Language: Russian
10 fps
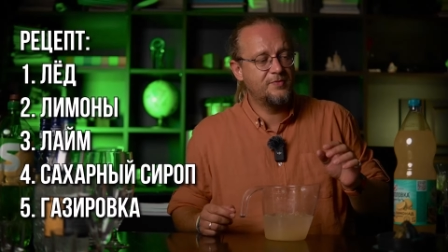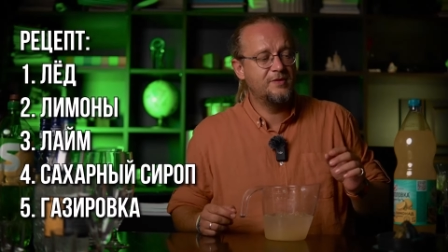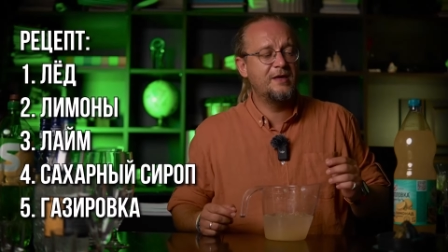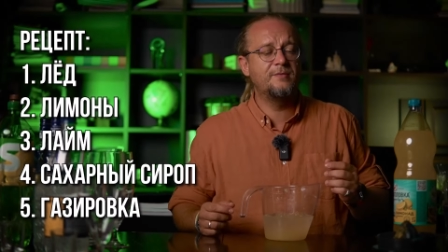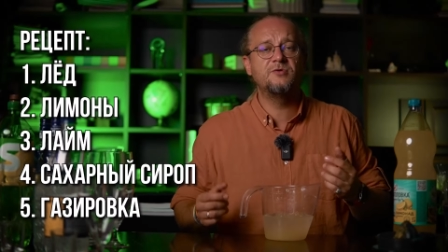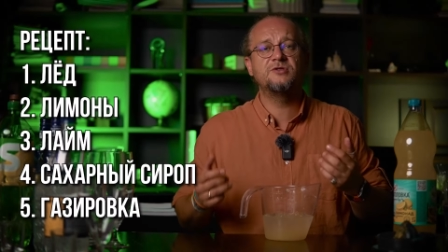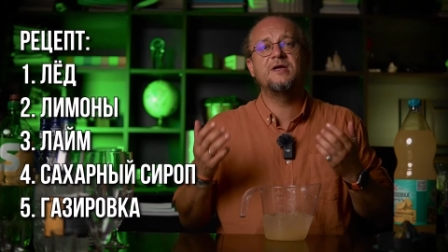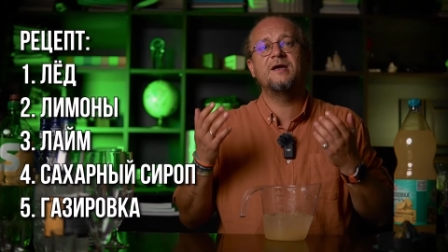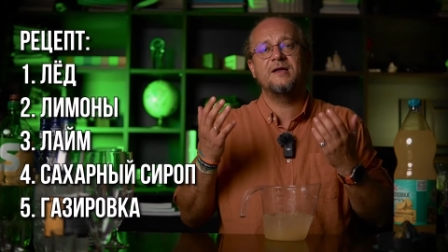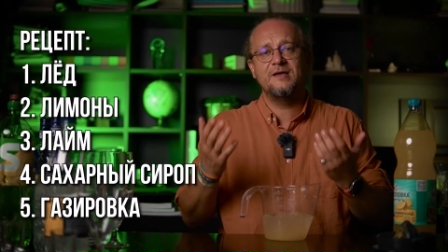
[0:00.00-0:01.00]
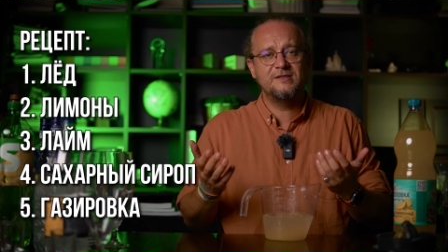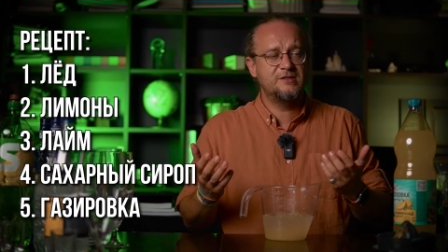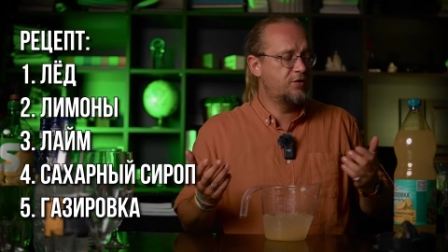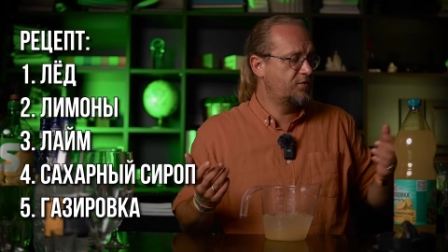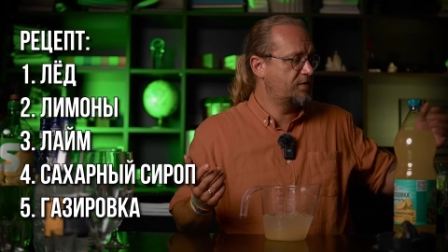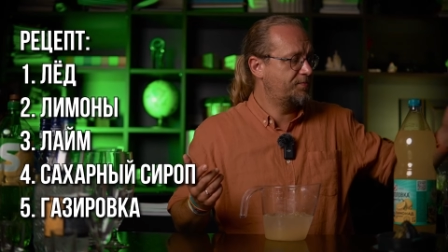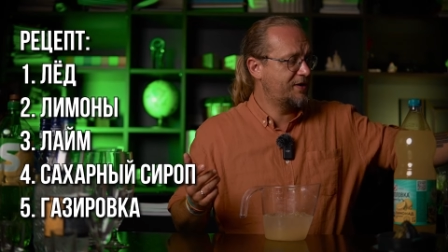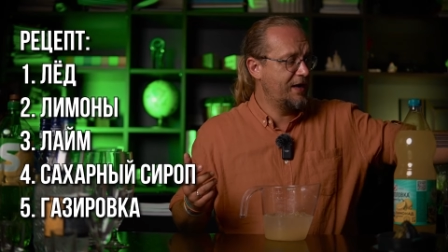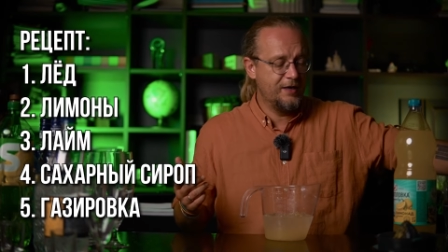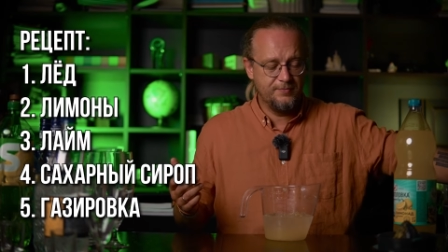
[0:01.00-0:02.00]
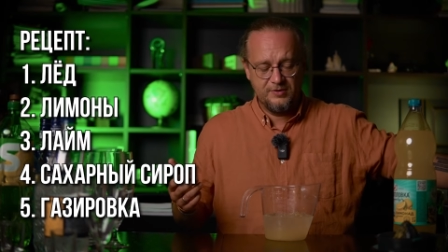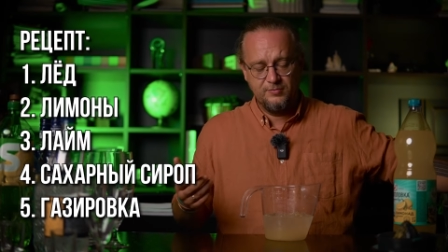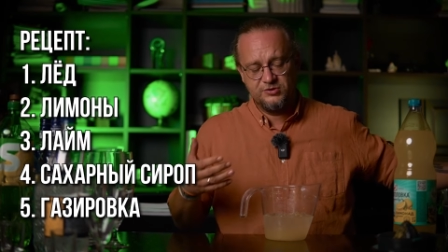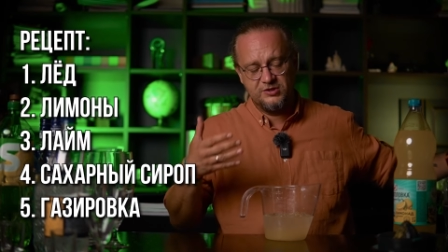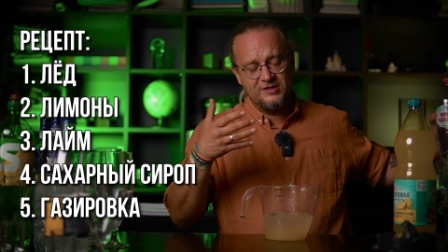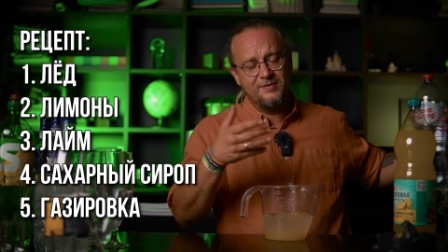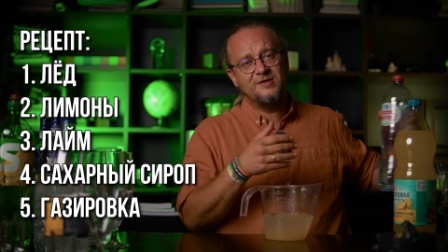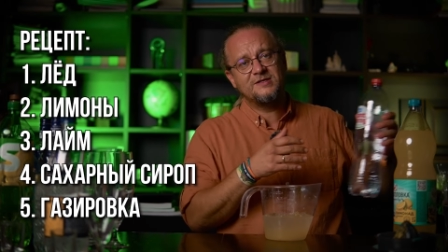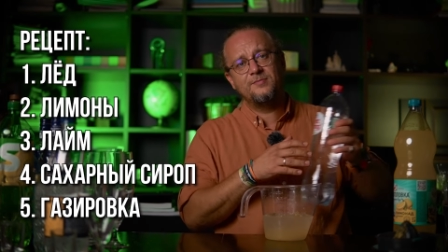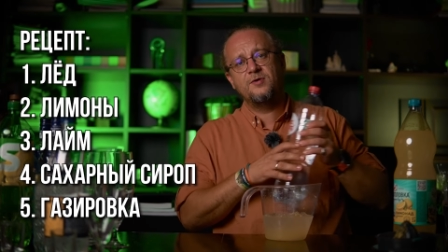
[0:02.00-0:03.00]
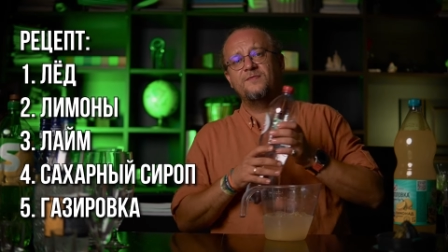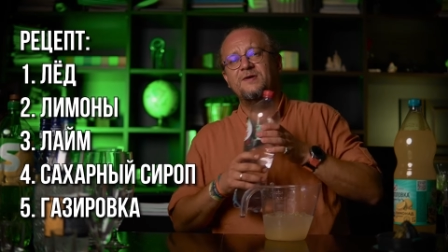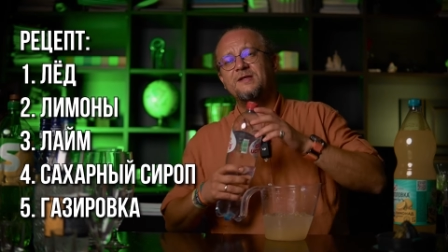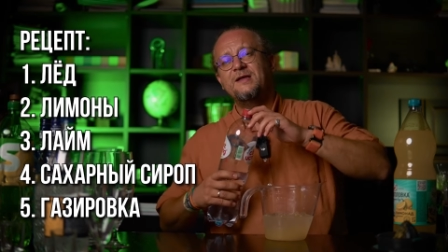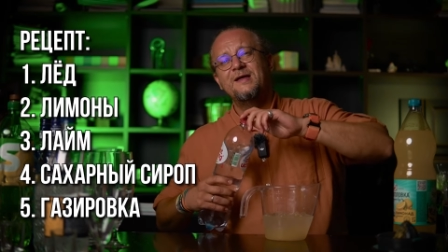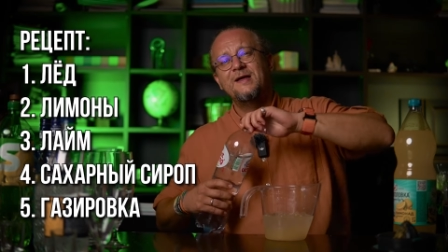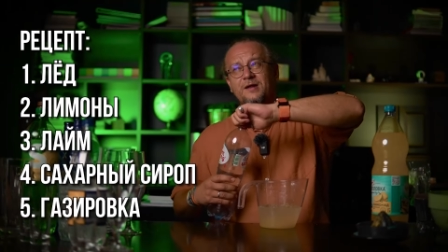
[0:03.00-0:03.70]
Нам нужна газировка, правильно, потому что добить объем воды,